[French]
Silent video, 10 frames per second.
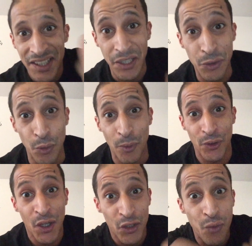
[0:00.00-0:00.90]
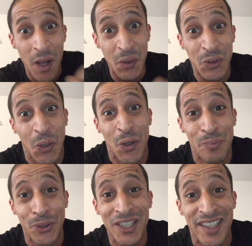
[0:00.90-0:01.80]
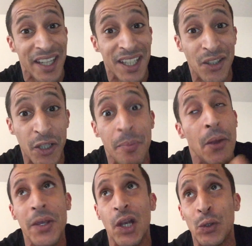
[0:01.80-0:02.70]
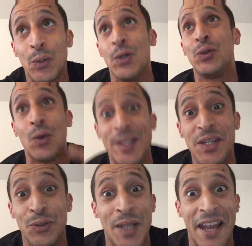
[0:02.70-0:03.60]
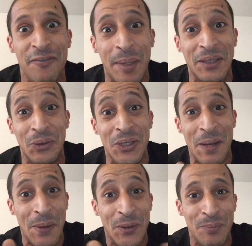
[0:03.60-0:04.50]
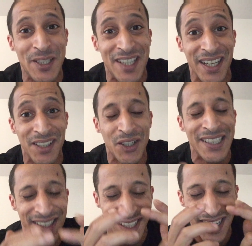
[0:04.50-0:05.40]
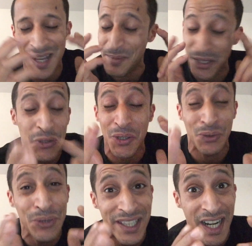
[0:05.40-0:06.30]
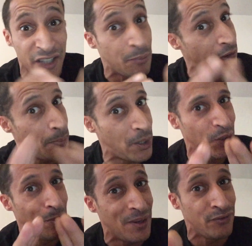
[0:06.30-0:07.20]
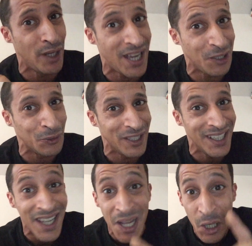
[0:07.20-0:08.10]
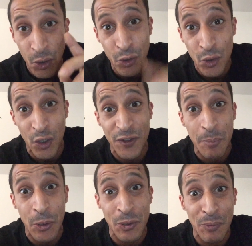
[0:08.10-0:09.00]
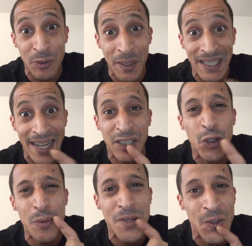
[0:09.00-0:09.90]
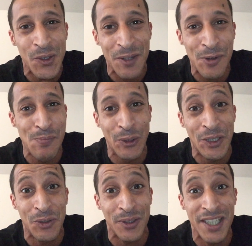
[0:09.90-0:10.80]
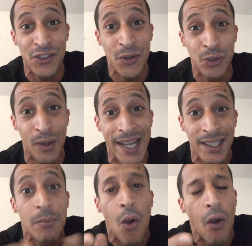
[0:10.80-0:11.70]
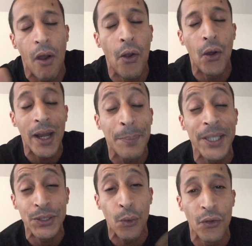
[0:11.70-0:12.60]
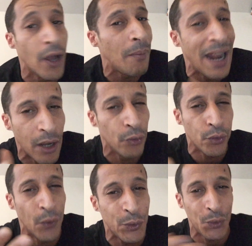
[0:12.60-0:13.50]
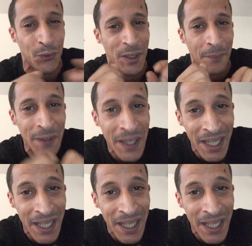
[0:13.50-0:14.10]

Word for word: Salut tout le monde, je vous raconte encore une petite anecdote. Bah oui, quand on est en tournée, il nous arrive plein de trucs, il y a plein de petites anecdotes et celle-là, mais surtout celle-là, je pouvais pas ne pas vous la raconter. L'autre jour, je vais pour jouer mon spectacle, deux minutes avant de monter sur scène, je vais aux toilettes. Bon, euh, la pression, normal, tu vois ce que je veux dire.